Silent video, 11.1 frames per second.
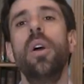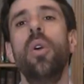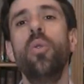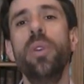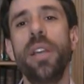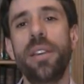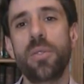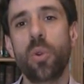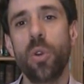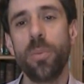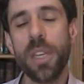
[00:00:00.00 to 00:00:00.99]
Lunette
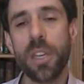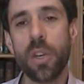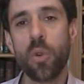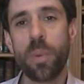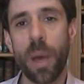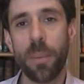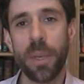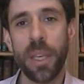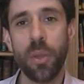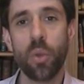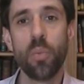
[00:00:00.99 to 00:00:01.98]
astronomique qui lui
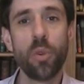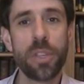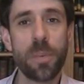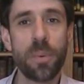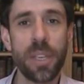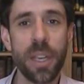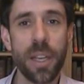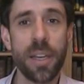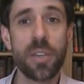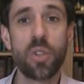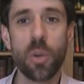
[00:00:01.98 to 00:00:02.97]
permet de multiplier
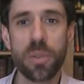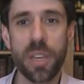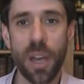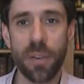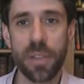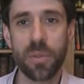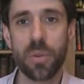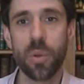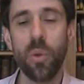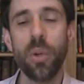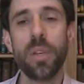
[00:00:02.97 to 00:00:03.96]
les
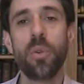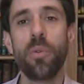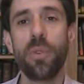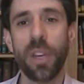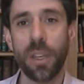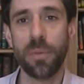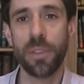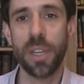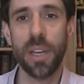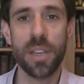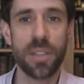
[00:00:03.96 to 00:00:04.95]
observations et de
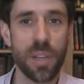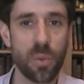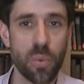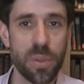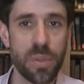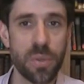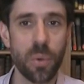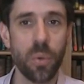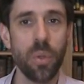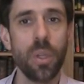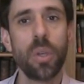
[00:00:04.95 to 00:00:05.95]
vérifier les
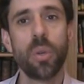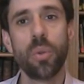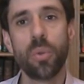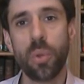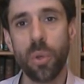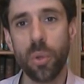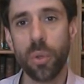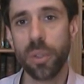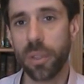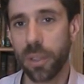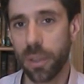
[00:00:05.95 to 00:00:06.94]
intuitions
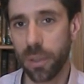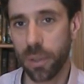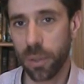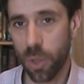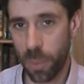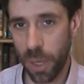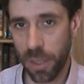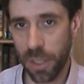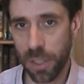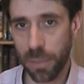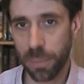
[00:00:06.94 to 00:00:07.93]
de
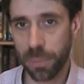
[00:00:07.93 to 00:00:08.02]
Copernic.